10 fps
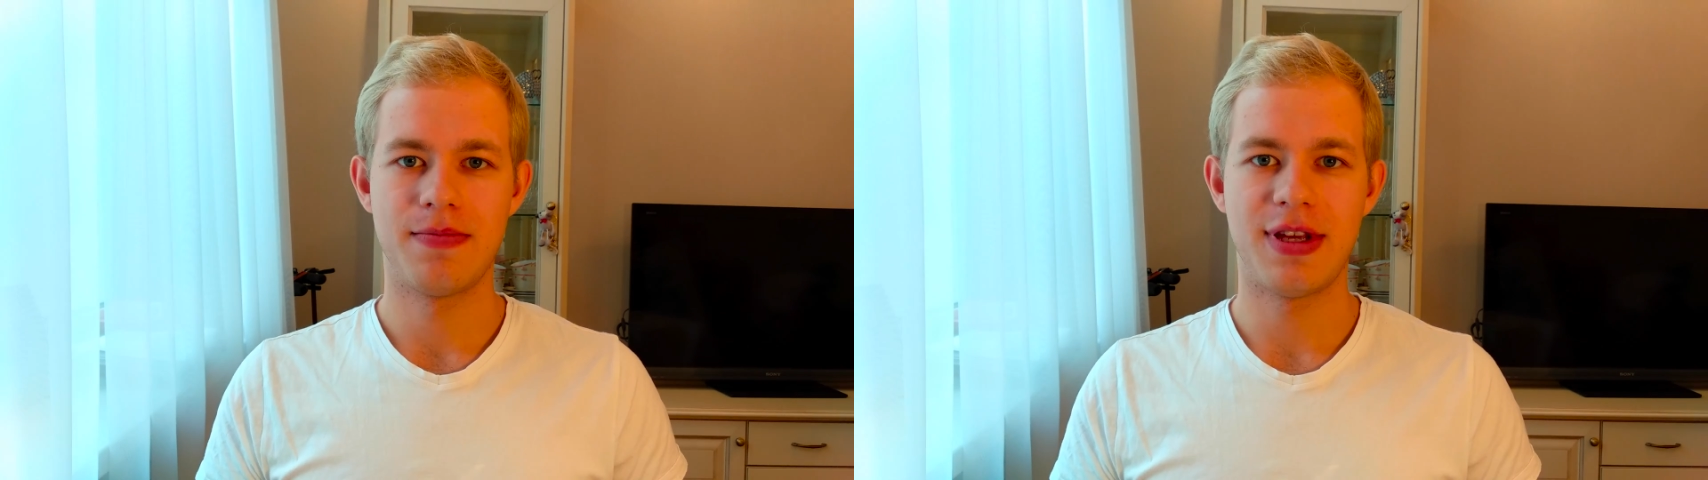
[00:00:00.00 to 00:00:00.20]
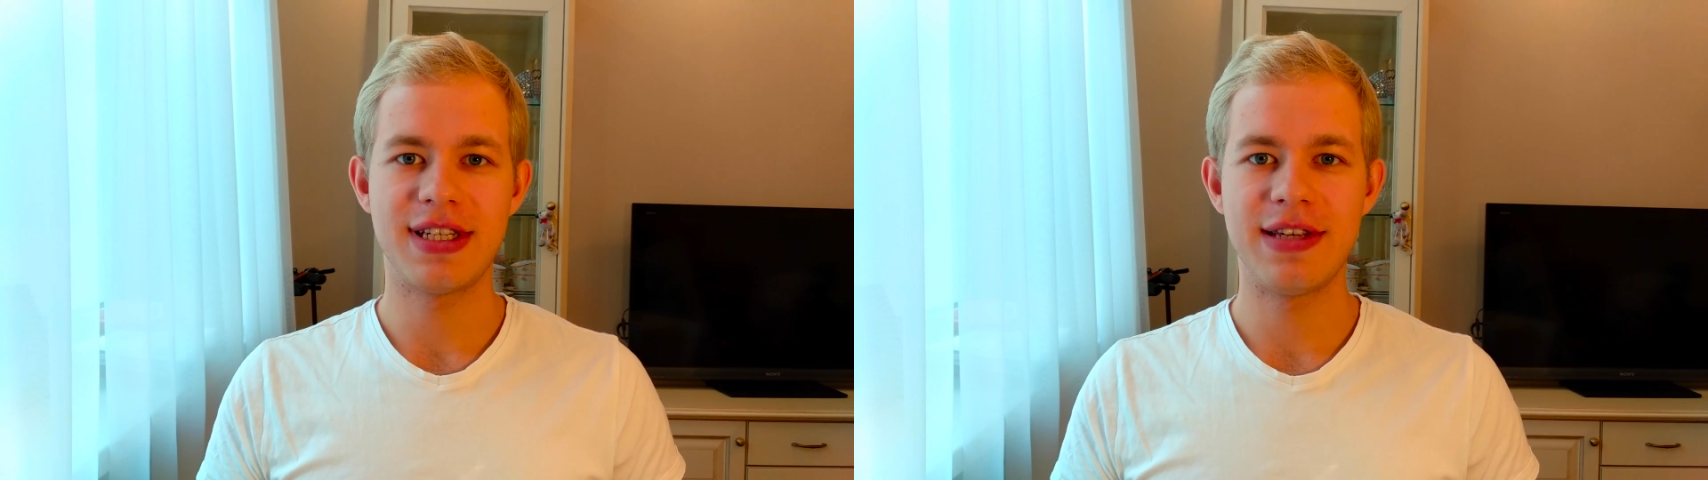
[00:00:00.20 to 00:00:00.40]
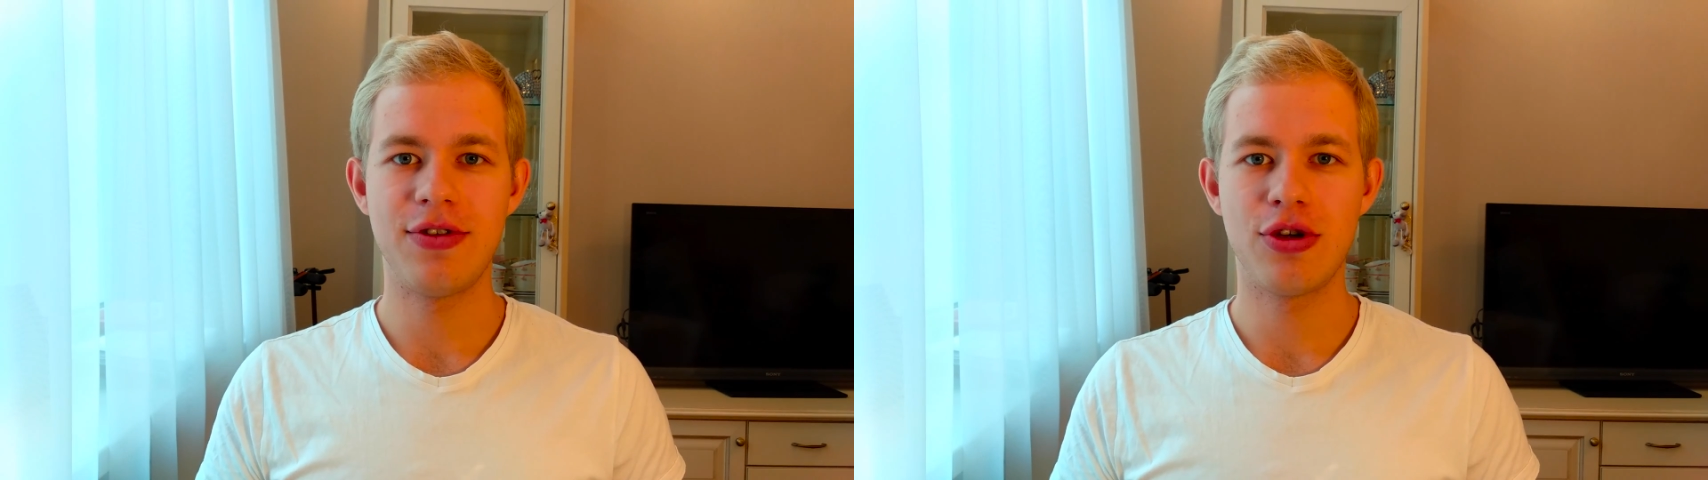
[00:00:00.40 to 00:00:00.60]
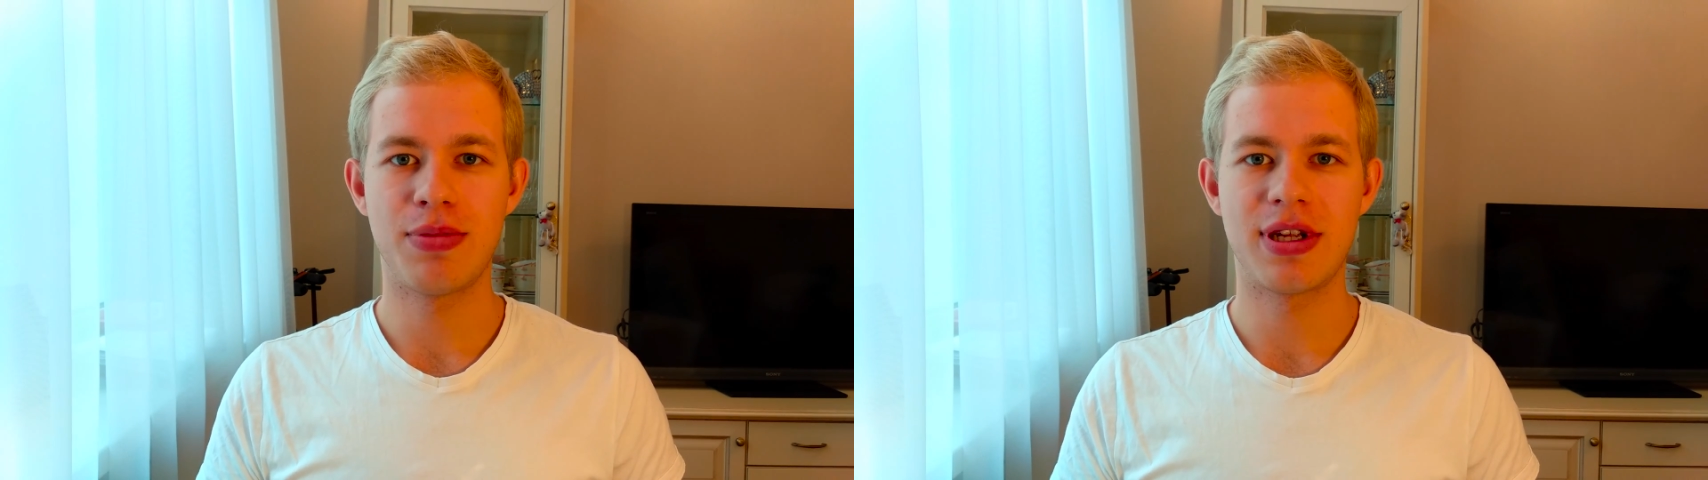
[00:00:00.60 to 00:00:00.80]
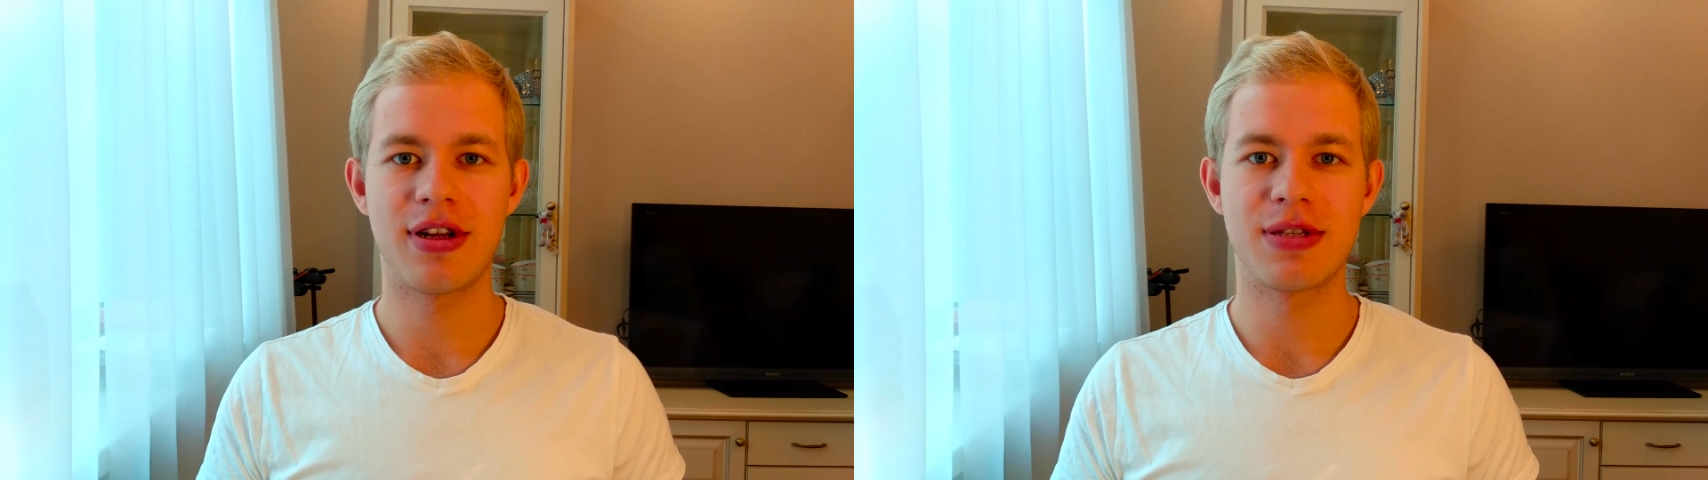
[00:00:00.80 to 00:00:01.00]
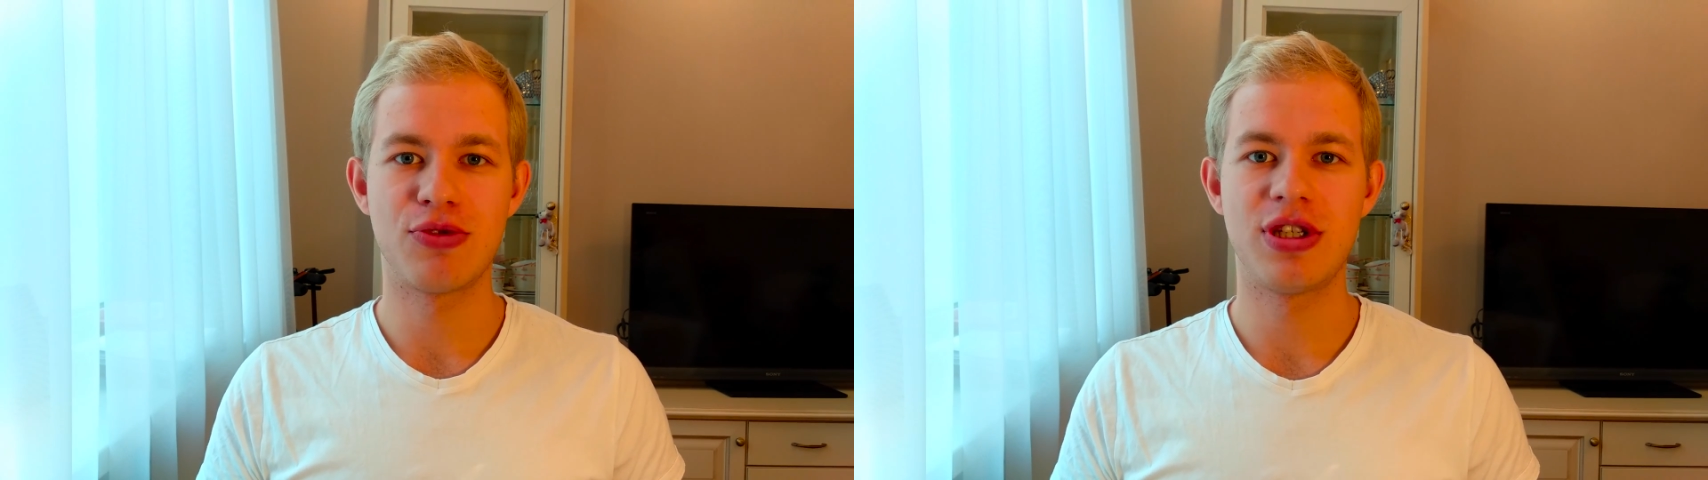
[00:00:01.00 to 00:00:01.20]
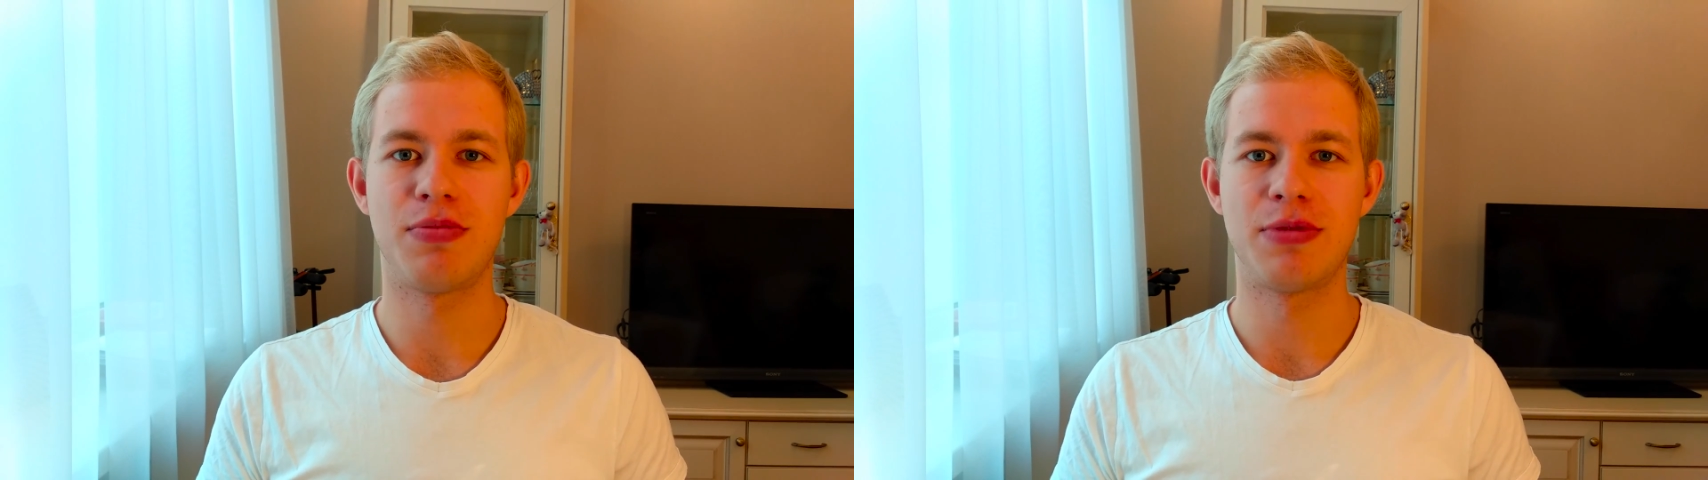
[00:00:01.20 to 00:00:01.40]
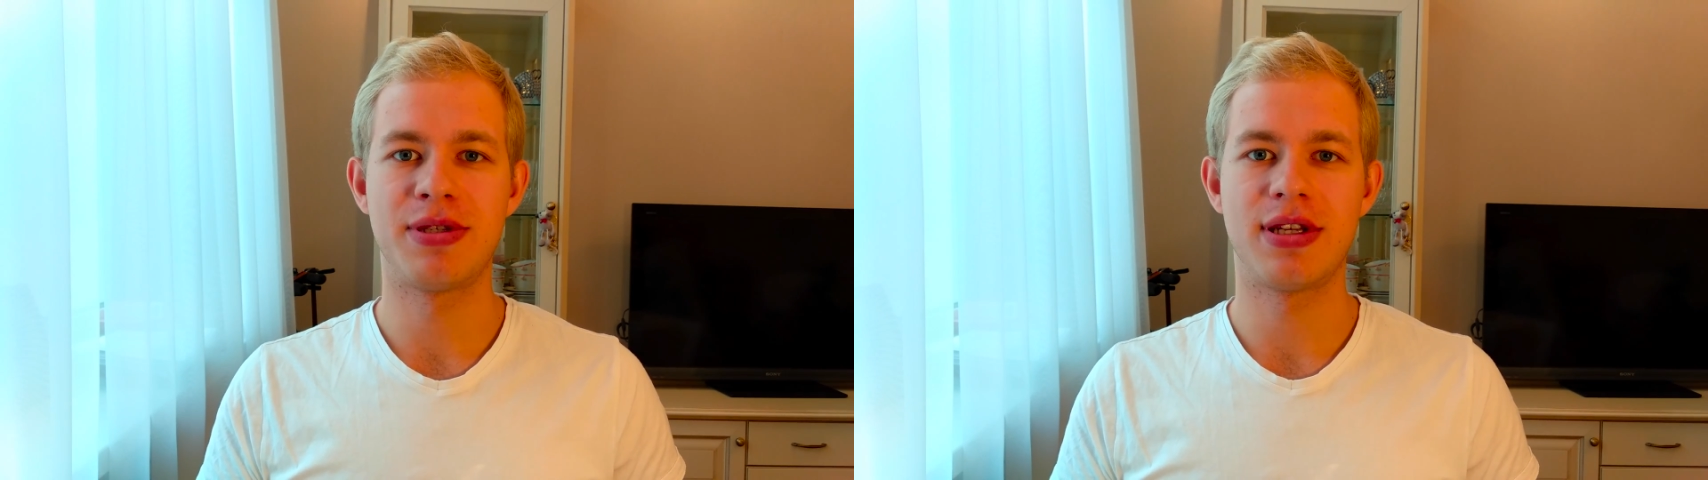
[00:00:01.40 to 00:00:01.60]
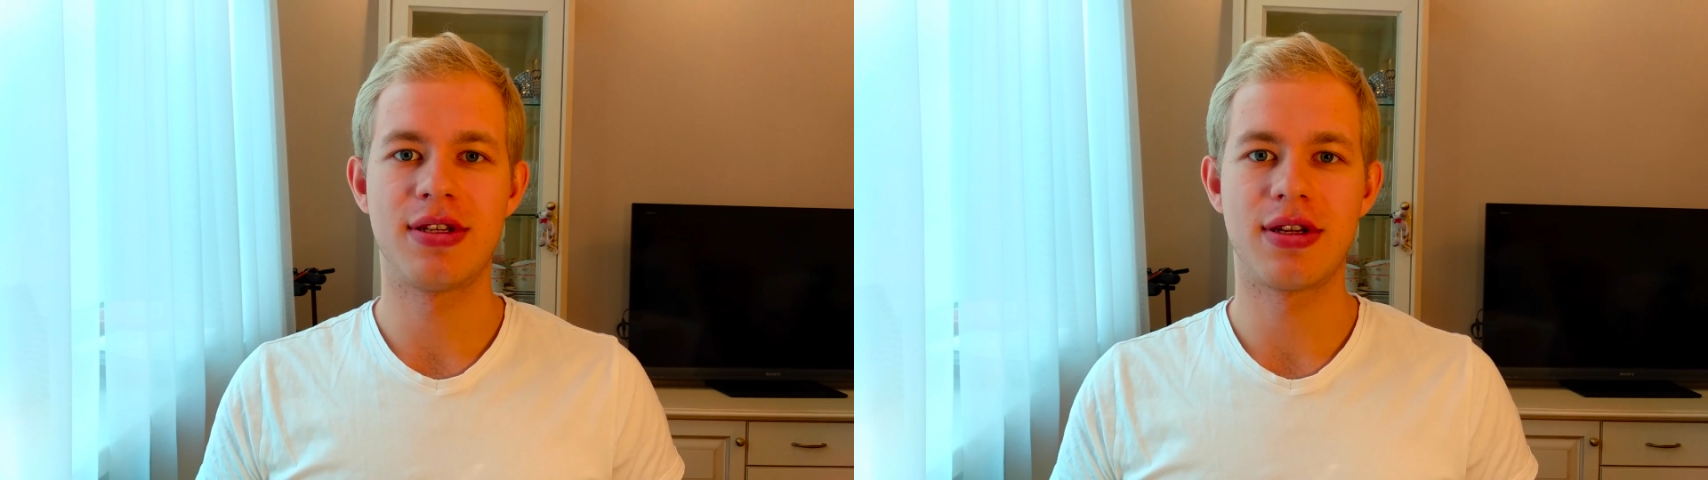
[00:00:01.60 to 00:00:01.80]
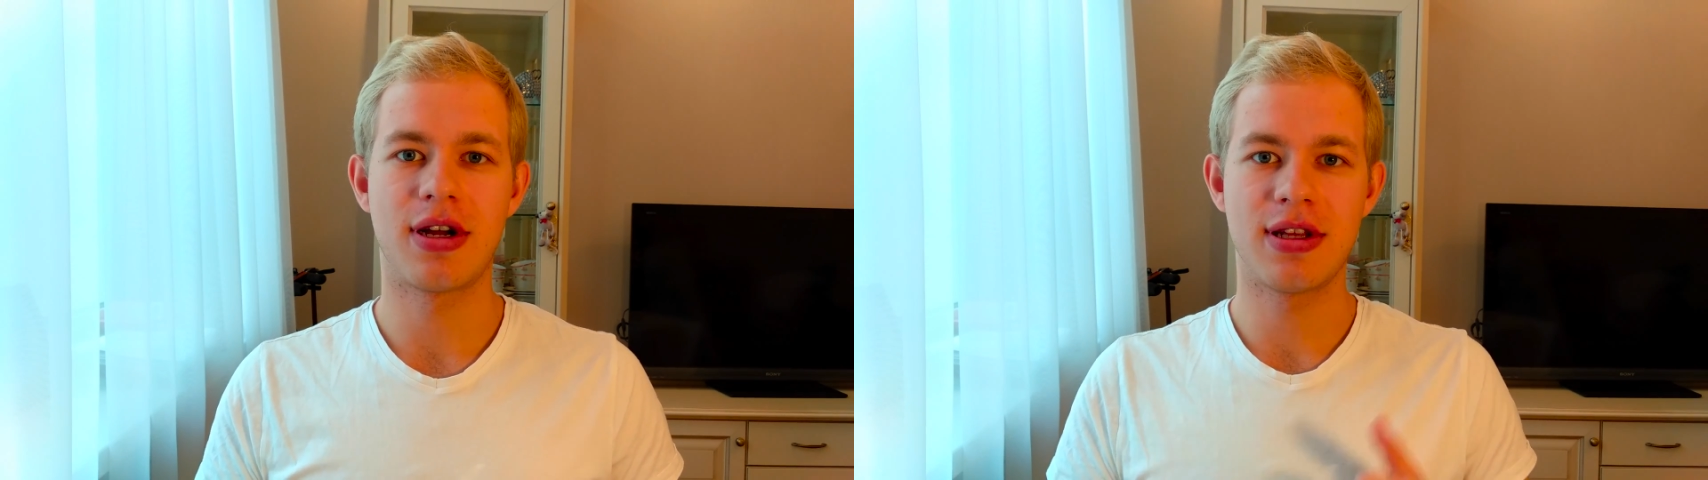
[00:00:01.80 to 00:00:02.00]
Если видео понравилось, можете
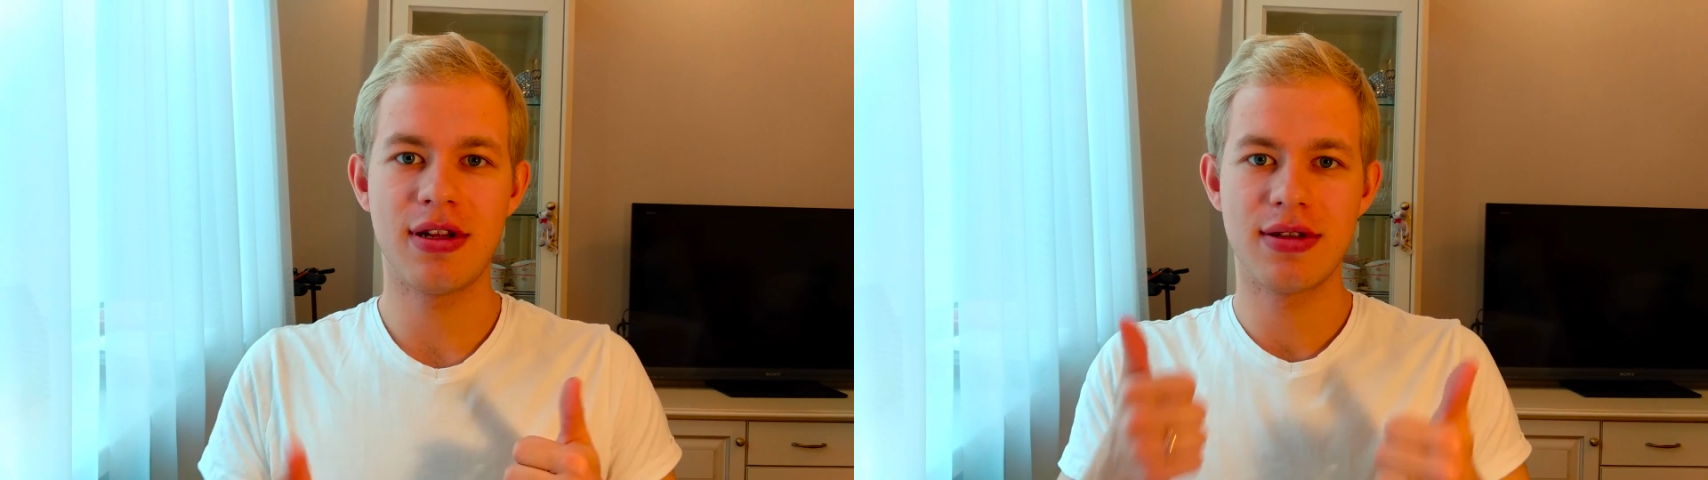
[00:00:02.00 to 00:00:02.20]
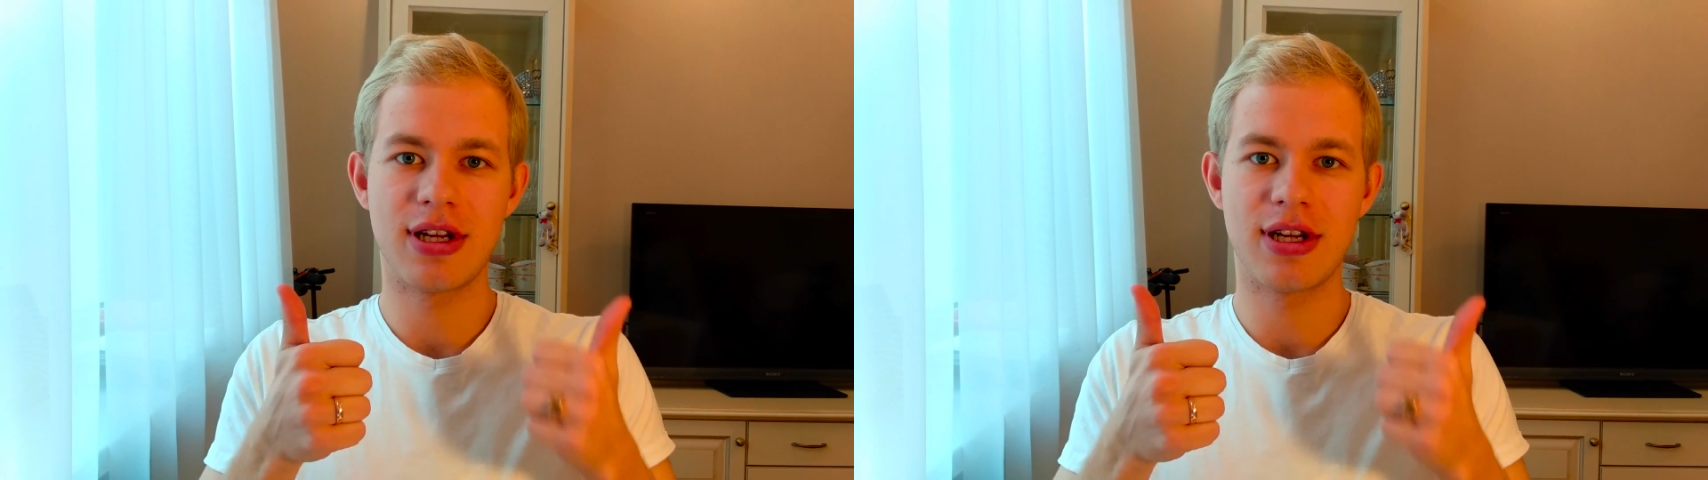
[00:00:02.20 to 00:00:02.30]
подписаться на канал,